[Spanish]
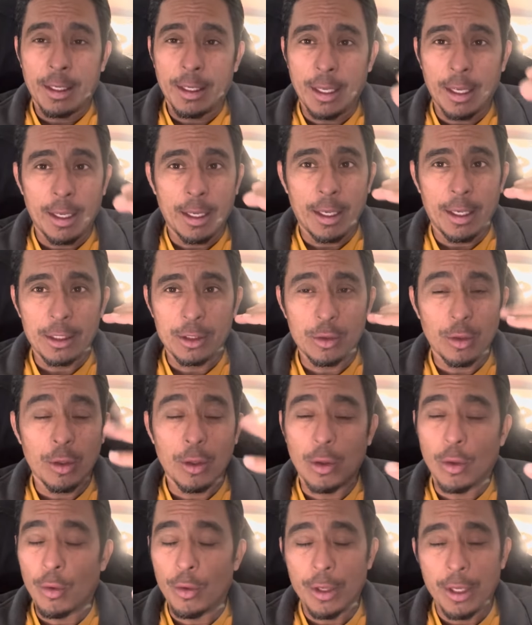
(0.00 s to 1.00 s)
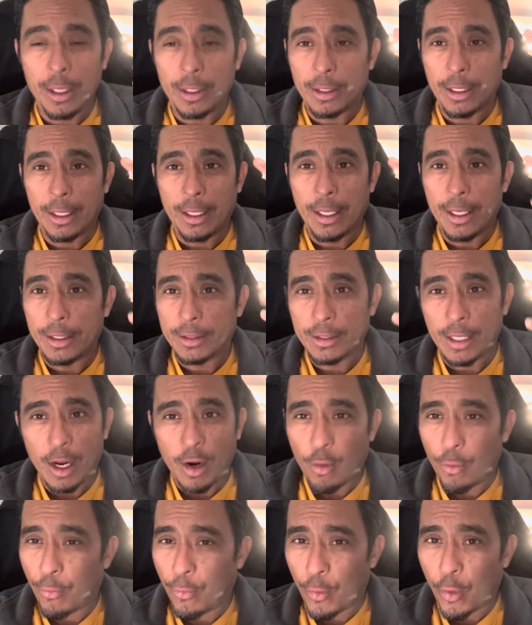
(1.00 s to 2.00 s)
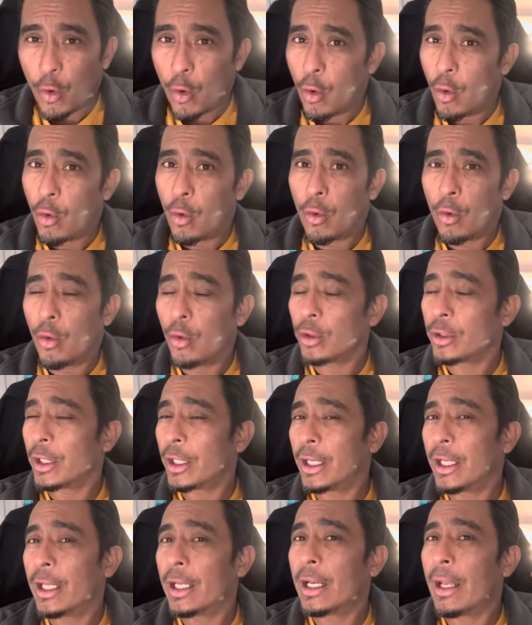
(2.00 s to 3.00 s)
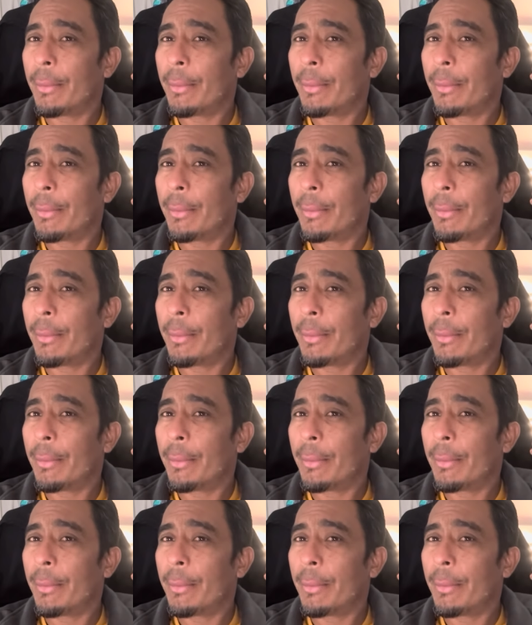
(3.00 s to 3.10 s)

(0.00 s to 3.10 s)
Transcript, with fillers: que esto incluye tener estaco flojo, tener la